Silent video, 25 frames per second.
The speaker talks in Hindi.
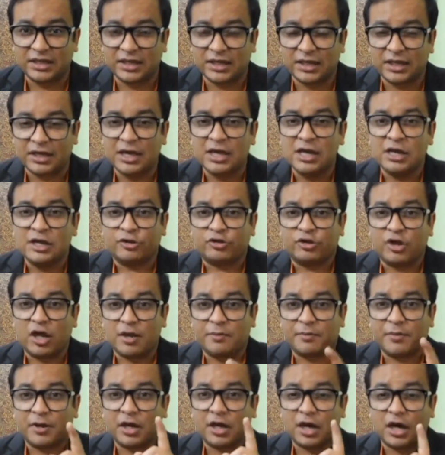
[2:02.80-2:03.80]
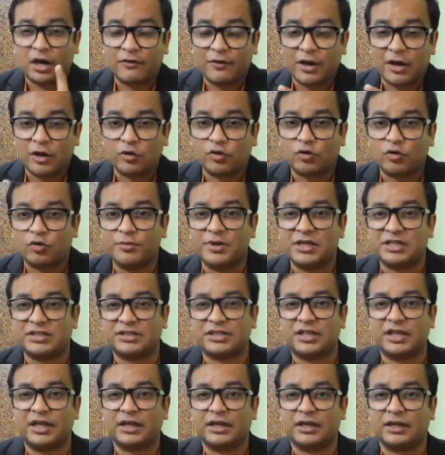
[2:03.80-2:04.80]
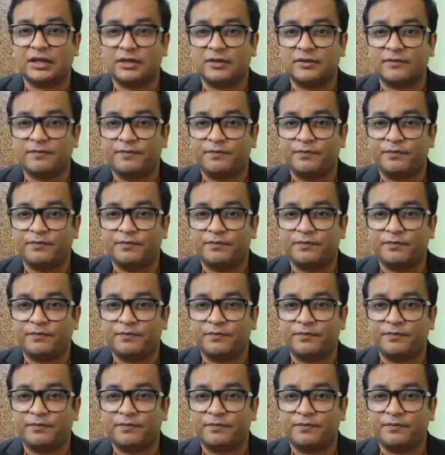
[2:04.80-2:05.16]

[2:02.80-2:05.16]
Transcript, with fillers: देंगे तो ये अपने घर वालों को बेच देंगे